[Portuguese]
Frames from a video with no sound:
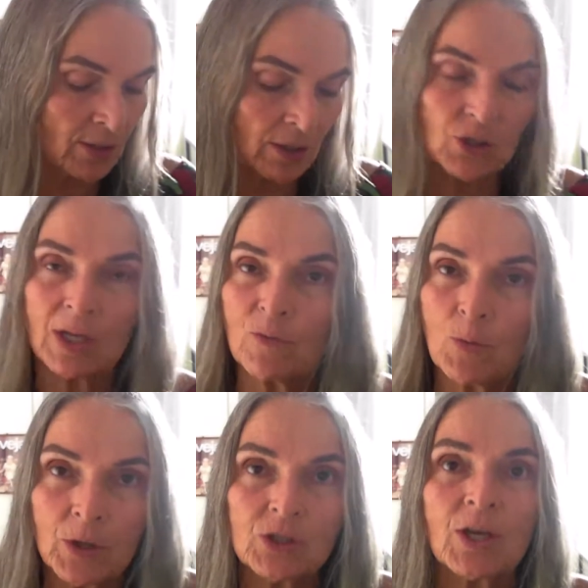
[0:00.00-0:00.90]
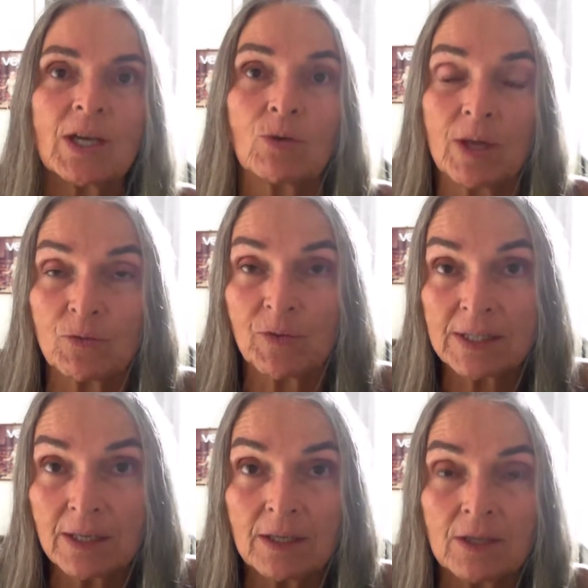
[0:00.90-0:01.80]
tenho que escrever o projeto, eu quero
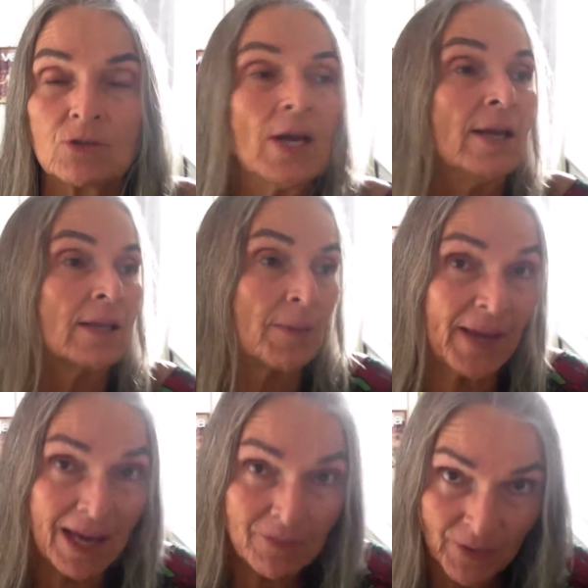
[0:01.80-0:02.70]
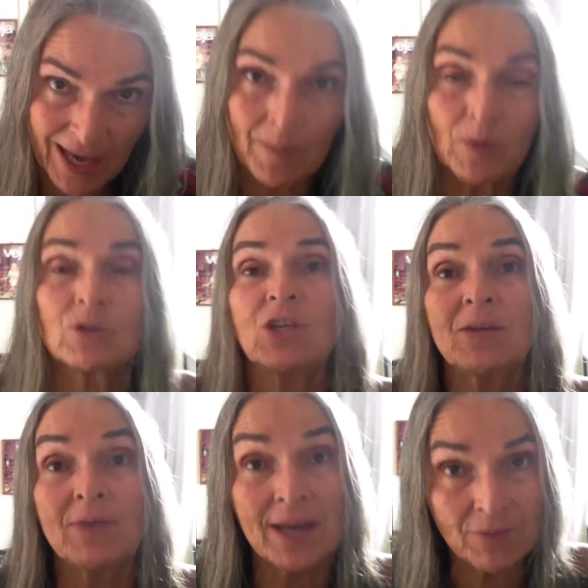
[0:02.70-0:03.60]
fazer isso, tem que pegar a verba, onde é
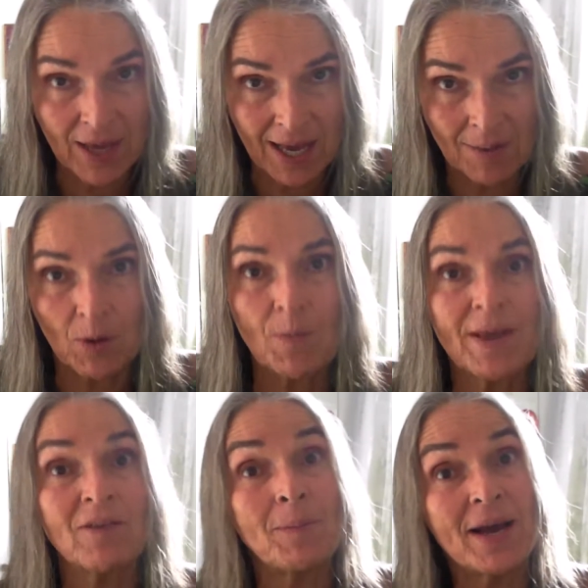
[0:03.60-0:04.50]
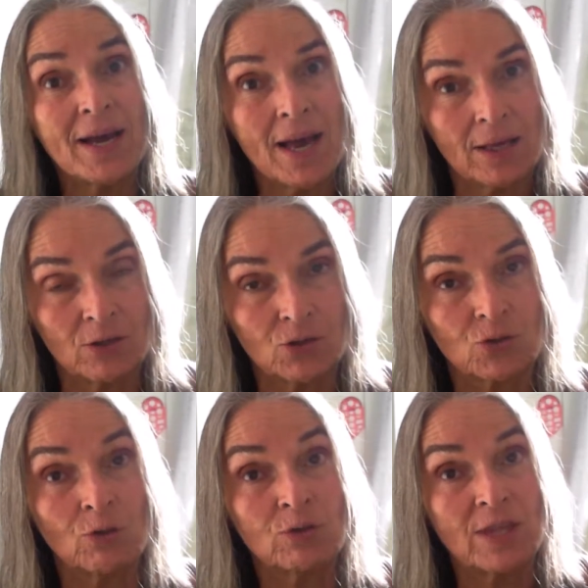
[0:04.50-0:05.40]
que vem a verba, como é que vai pagar
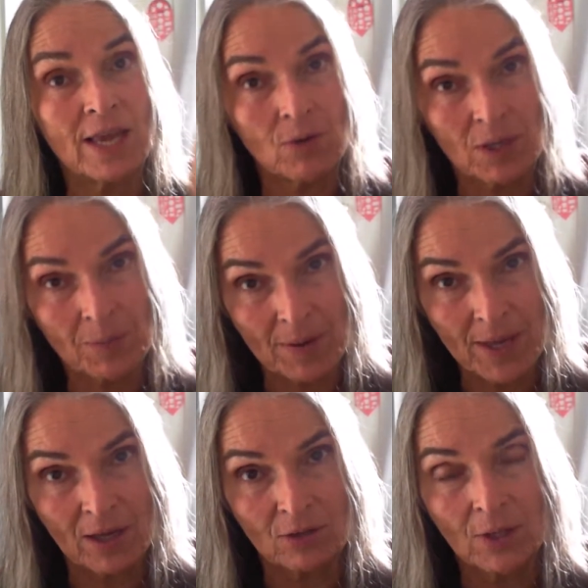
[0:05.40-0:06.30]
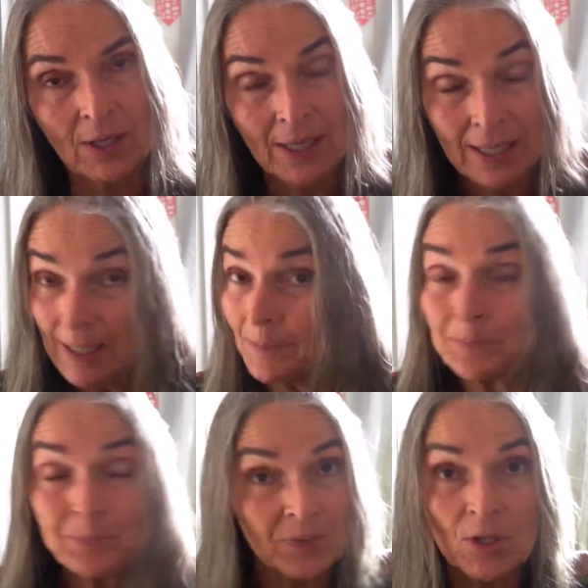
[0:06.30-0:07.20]
isso? Eu tenho equipamento?
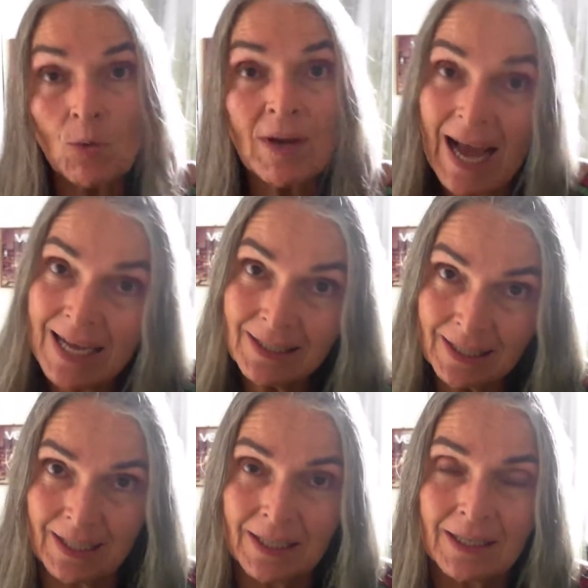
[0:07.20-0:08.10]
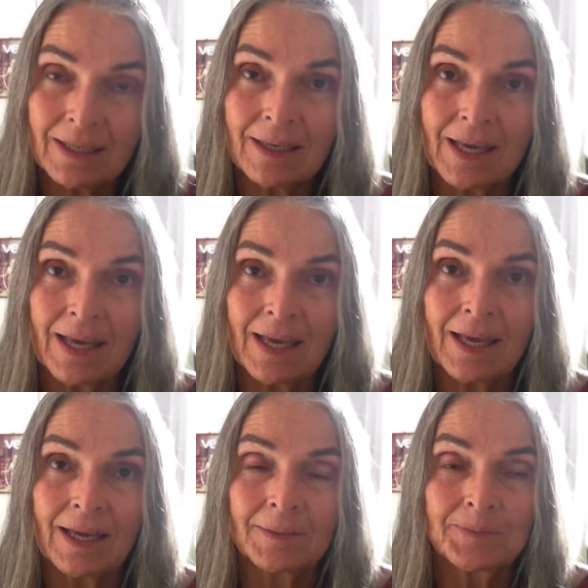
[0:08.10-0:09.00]
Então, cada é,